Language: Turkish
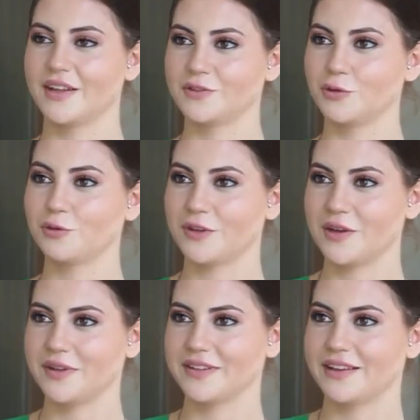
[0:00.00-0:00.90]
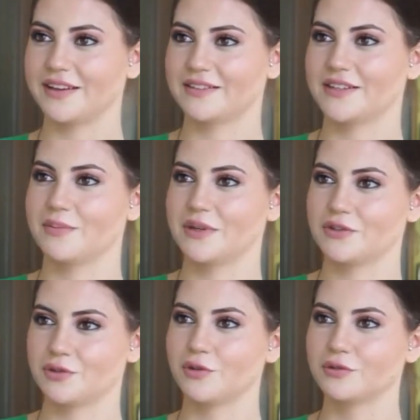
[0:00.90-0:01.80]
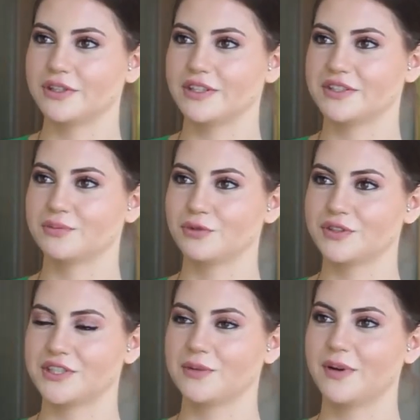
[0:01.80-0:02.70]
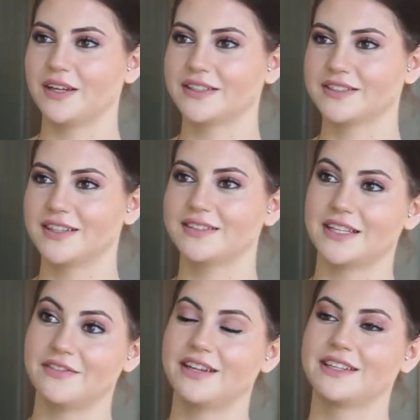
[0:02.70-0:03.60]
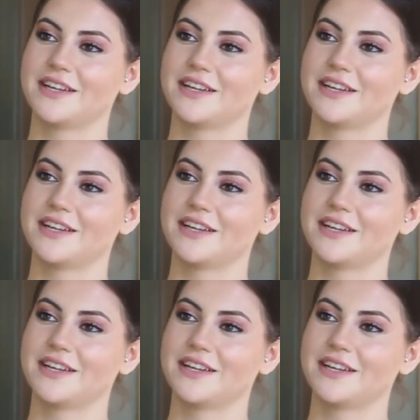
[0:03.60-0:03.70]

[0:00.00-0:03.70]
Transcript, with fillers: Çok zahmet gerektiren bir iş olduğu için bu iş yapan kişiler severek